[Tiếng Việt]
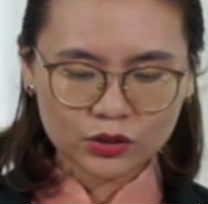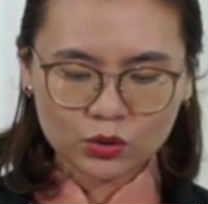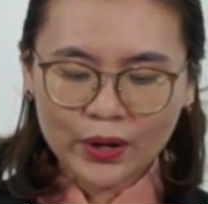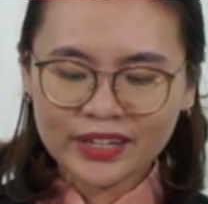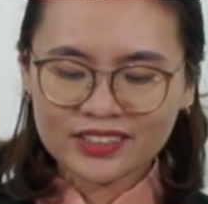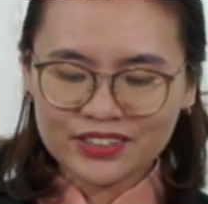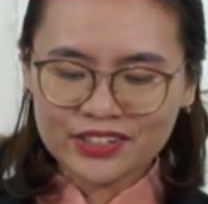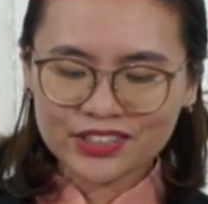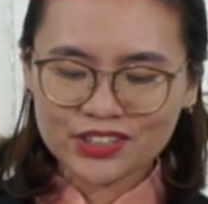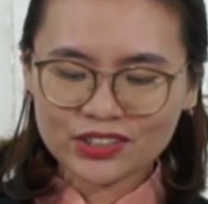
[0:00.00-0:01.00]
tuyên
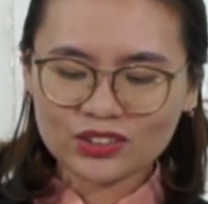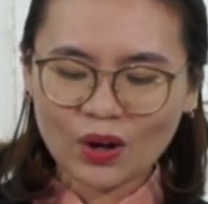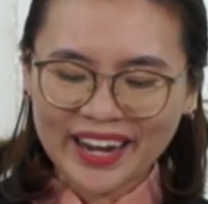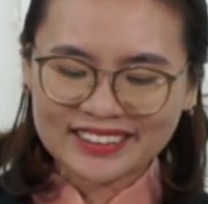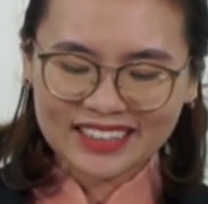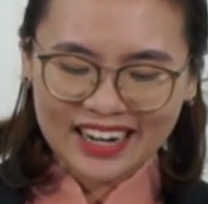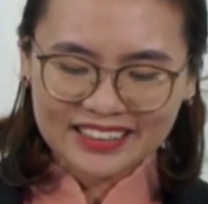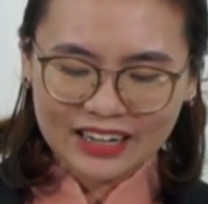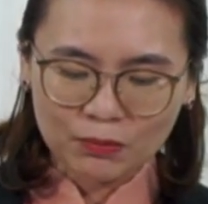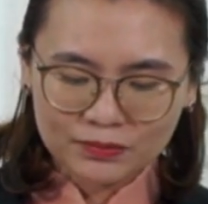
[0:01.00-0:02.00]
dương trước toàn thể
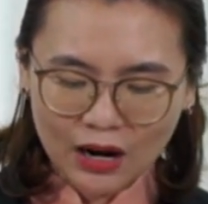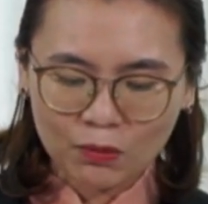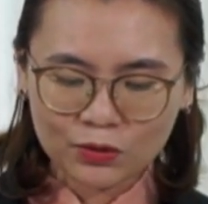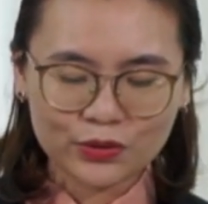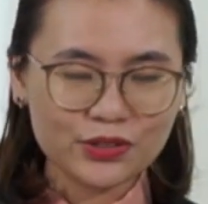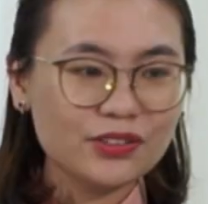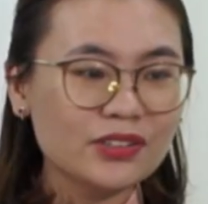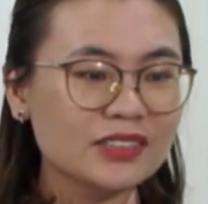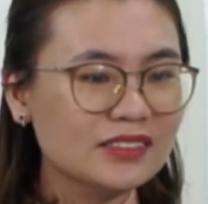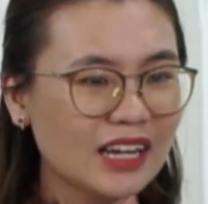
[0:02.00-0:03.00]
cộng đồng của những
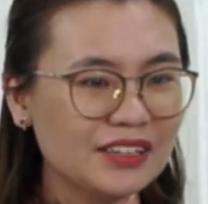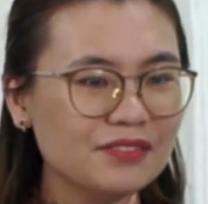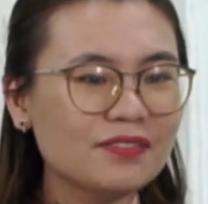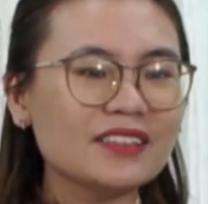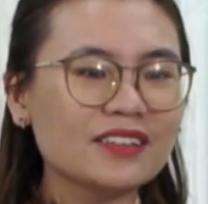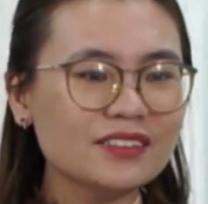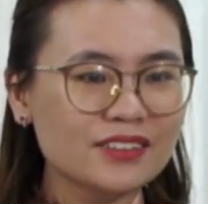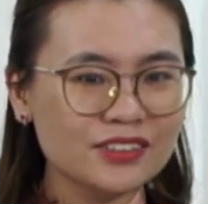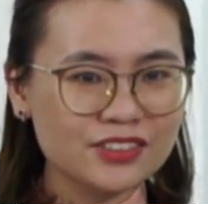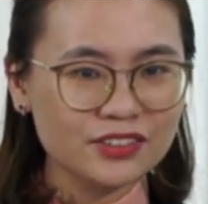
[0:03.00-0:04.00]
người tin và những
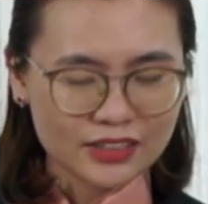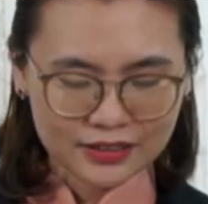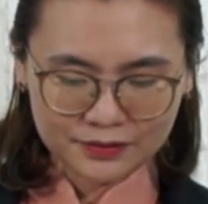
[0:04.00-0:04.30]
người chưa tin